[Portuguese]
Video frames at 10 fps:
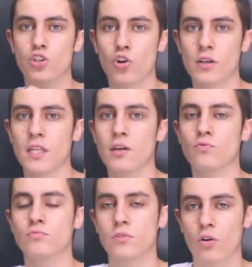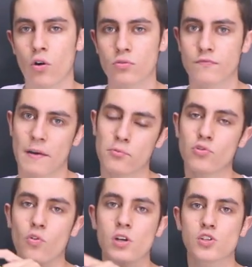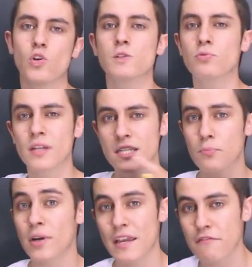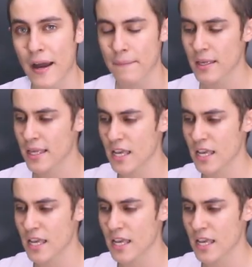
de ordem 1 vai para o 2, 2 para o 3 e por aí vai.